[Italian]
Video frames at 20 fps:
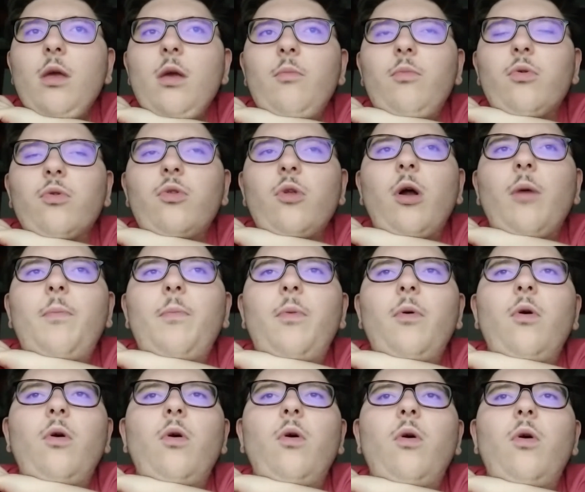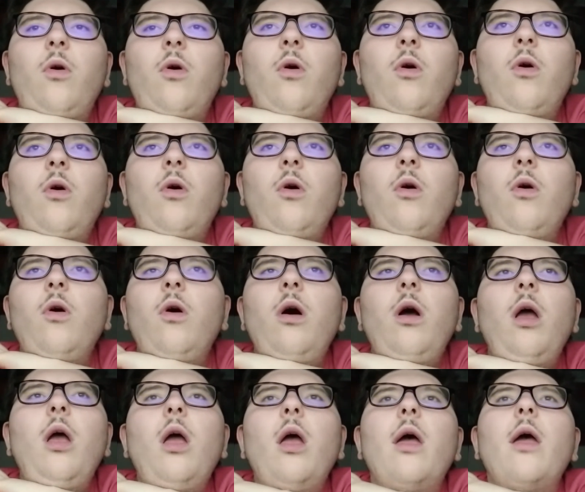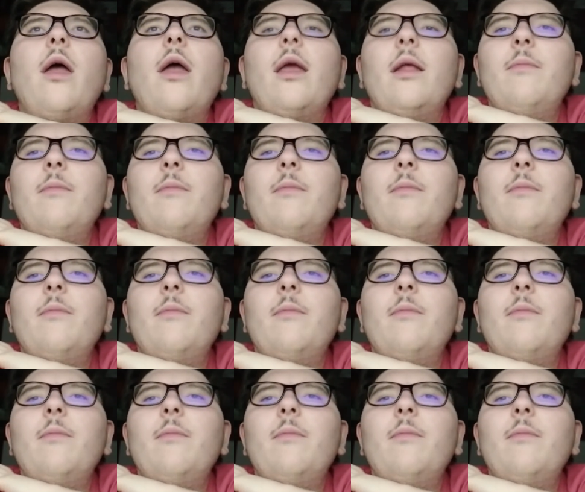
Purtroppo oh, eh,